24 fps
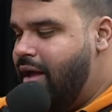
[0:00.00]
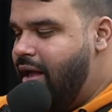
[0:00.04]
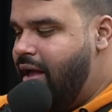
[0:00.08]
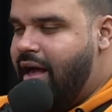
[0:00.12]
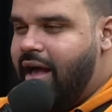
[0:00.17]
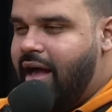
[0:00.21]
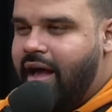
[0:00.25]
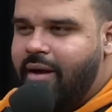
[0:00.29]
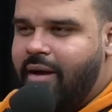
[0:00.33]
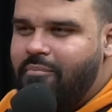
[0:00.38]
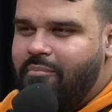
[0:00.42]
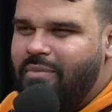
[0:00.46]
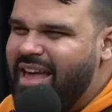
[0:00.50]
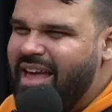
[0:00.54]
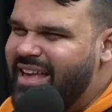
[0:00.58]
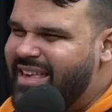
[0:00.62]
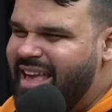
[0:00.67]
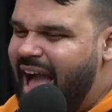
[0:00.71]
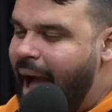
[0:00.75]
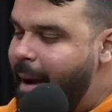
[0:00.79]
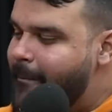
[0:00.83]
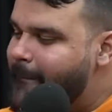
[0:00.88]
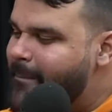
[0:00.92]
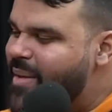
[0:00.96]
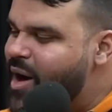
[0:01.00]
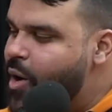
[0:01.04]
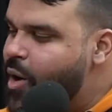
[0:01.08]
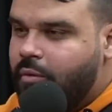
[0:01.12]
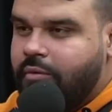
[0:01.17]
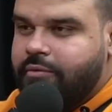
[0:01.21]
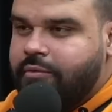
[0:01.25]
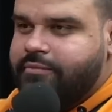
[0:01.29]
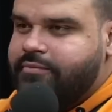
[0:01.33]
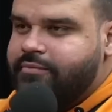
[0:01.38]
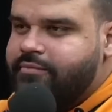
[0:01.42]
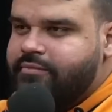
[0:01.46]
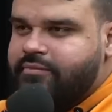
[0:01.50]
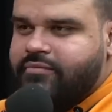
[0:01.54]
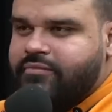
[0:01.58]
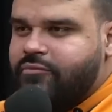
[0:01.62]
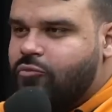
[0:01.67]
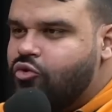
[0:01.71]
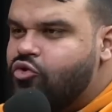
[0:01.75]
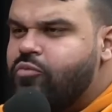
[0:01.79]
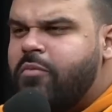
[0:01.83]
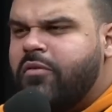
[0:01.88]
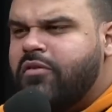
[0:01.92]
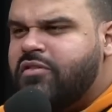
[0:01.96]
Moleque, a mão. Juro
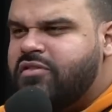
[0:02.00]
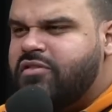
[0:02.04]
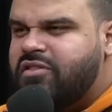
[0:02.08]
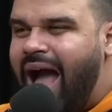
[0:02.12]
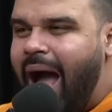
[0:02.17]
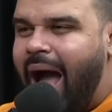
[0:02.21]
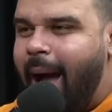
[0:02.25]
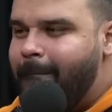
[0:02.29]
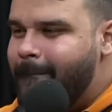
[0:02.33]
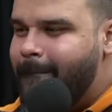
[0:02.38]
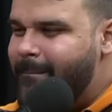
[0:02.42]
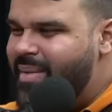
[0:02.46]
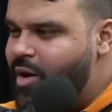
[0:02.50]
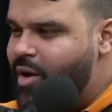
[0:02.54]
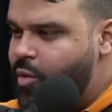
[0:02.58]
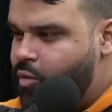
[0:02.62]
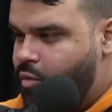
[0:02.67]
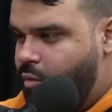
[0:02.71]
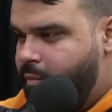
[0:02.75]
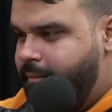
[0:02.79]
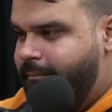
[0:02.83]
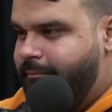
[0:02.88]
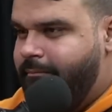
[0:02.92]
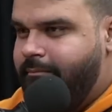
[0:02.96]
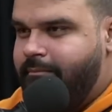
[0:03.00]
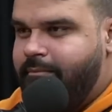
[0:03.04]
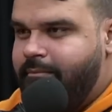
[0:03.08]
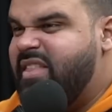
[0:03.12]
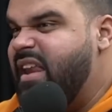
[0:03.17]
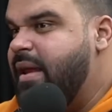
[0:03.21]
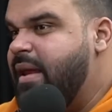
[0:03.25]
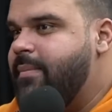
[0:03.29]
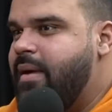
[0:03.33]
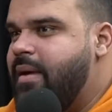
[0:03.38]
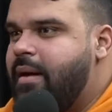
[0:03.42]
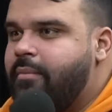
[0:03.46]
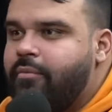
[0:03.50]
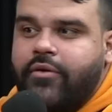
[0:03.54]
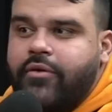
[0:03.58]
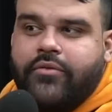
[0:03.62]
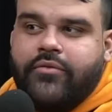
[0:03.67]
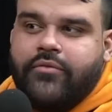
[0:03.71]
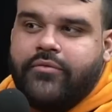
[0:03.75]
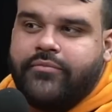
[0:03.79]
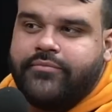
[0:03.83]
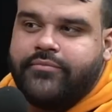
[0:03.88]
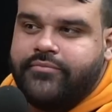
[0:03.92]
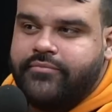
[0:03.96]
pra você, a mão tremia muito.
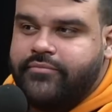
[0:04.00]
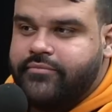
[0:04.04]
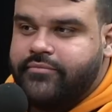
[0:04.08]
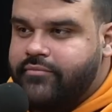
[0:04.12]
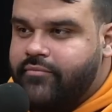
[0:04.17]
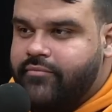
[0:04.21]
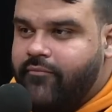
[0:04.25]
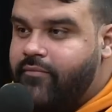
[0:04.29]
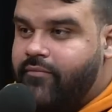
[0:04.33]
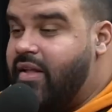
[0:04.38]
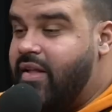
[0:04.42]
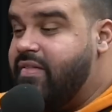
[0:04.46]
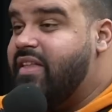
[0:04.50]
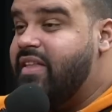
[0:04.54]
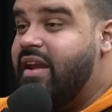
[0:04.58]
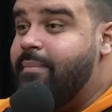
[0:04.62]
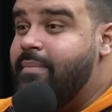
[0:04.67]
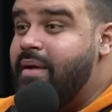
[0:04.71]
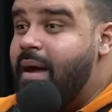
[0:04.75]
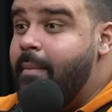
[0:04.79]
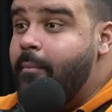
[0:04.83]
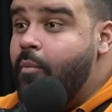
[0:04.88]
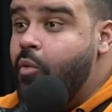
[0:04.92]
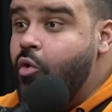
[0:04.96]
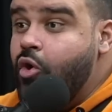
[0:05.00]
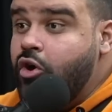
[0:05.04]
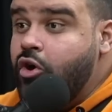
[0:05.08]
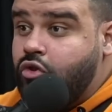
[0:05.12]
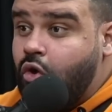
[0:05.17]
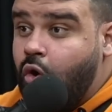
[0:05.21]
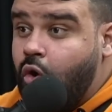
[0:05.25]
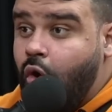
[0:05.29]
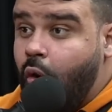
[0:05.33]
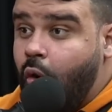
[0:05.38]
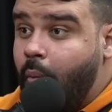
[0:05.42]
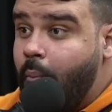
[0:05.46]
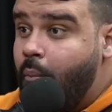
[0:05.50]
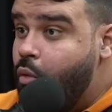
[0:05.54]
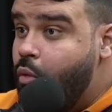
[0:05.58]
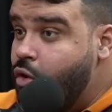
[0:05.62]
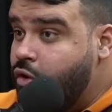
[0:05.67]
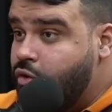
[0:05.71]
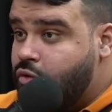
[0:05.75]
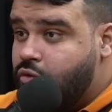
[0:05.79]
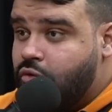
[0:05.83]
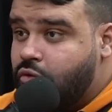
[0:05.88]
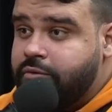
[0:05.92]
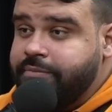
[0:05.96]
Tremia muito,
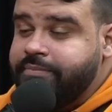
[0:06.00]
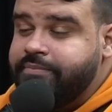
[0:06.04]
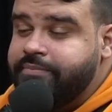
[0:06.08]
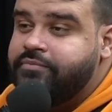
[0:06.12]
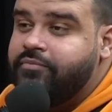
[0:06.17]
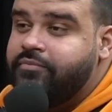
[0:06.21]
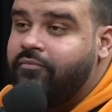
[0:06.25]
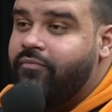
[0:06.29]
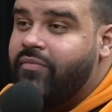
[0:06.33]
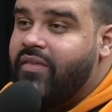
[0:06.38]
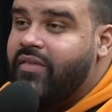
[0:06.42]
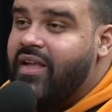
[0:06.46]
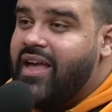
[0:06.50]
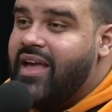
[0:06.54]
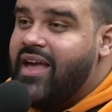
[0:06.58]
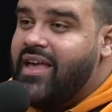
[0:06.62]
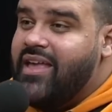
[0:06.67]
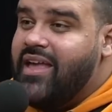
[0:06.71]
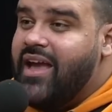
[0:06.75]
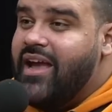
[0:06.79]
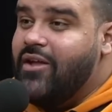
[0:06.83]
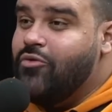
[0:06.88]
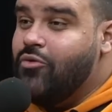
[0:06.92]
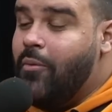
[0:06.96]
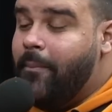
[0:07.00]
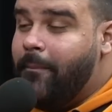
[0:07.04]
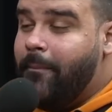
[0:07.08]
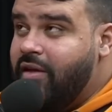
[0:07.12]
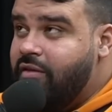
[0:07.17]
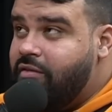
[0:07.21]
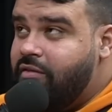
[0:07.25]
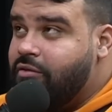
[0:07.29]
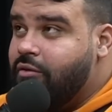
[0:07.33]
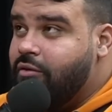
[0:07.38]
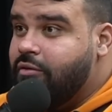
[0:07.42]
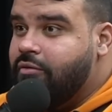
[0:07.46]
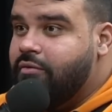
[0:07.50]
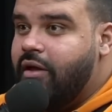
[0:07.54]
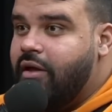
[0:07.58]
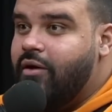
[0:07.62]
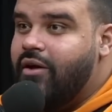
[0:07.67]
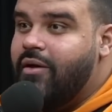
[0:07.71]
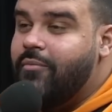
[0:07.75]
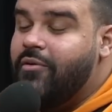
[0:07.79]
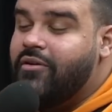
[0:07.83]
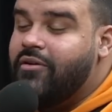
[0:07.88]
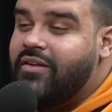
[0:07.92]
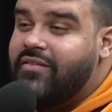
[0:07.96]
muito. E aí no Pistol, eu lembro
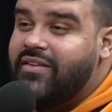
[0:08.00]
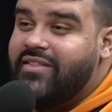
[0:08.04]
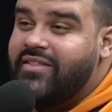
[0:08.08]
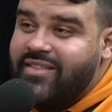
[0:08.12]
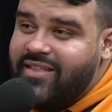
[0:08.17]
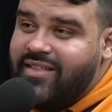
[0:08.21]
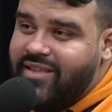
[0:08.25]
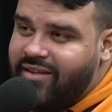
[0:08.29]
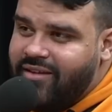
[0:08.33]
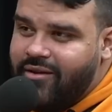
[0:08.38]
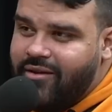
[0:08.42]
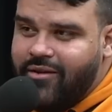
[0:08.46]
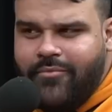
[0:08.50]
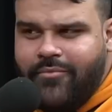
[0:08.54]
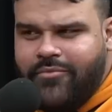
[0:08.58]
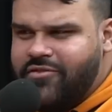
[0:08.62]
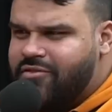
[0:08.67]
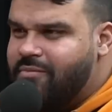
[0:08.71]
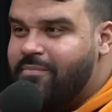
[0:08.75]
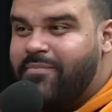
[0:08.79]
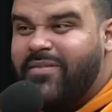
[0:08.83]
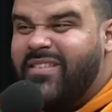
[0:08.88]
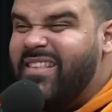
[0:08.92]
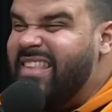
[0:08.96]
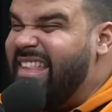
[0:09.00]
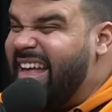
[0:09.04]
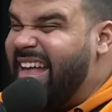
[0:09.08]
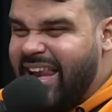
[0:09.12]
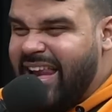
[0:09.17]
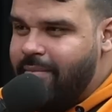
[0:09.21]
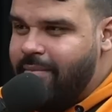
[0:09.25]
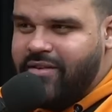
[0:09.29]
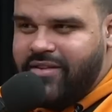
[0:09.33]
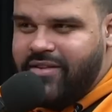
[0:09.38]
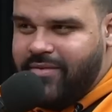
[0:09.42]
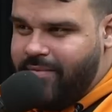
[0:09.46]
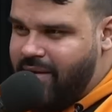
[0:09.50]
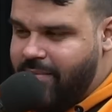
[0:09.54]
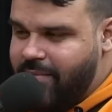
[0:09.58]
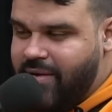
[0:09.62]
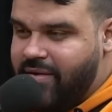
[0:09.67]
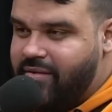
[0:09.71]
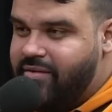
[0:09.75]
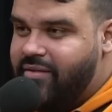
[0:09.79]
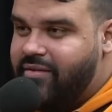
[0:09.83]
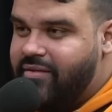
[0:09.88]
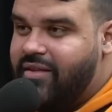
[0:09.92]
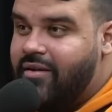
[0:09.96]
que eu tava DD. Eu lembro disso claramente na minha
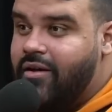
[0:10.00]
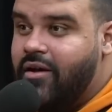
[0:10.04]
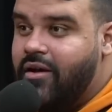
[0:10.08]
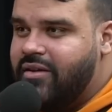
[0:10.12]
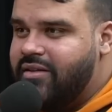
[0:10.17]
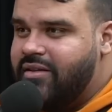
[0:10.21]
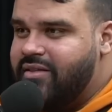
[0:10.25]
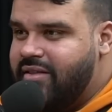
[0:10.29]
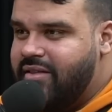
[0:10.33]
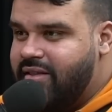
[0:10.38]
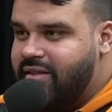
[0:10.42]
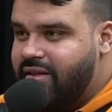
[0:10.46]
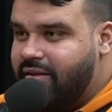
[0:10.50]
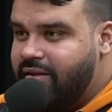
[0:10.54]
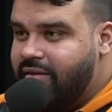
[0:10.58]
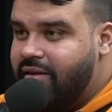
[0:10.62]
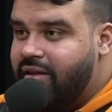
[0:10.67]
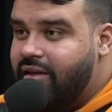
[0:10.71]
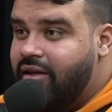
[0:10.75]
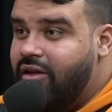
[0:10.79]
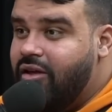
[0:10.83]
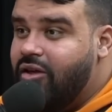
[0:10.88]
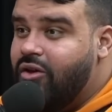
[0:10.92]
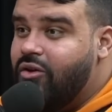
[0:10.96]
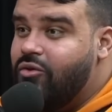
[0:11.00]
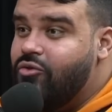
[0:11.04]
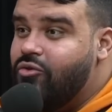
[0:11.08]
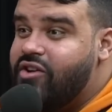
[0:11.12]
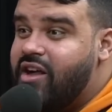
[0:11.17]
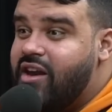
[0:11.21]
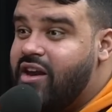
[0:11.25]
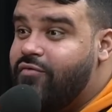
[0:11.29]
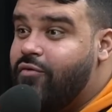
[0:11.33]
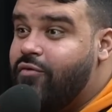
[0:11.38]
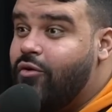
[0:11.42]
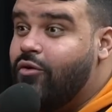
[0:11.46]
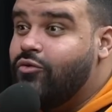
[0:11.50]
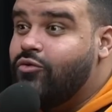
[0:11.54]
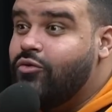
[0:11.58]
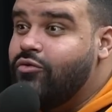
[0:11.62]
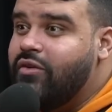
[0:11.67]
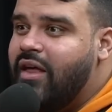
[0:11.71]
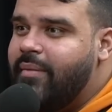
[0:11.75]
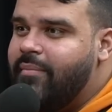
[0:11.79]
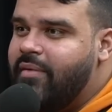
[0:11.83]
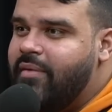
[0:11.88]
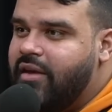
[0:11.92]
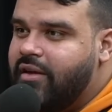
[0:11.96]
cabeça. Eu tava DD. Os caras foram tudo na
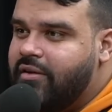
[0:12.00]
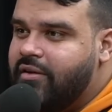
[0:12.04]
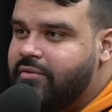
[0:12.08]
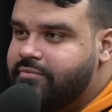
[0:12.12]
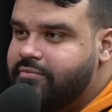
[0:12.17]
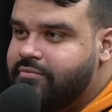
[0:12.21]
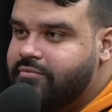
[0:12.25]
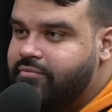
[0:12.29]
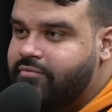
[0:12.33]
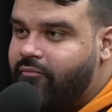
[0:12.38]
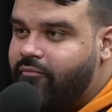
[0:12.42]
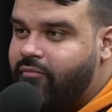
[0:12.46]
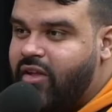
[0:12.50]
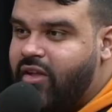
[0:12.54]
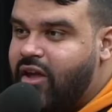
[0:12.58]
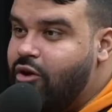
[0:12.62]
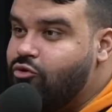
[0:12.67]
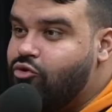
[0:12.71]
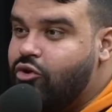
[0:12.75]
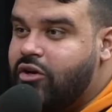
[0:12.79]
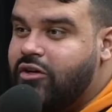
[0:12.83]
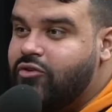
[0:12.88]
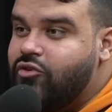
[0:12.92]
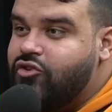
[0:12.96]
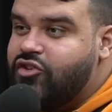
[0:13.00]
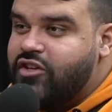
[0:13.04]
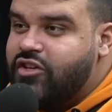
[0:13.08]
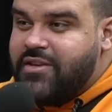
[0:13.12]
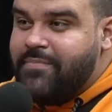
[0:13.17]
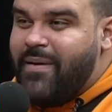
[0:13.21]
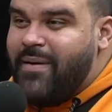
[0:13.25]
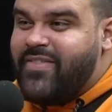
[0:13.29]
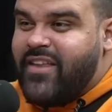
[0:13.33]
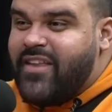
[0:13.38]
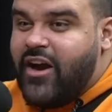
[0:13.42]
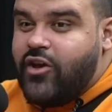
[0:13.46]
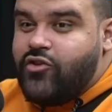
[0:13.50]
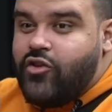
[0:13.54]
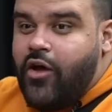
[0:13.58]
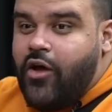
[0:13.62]
minha. Eu trocando tiro assim pra trás, ó.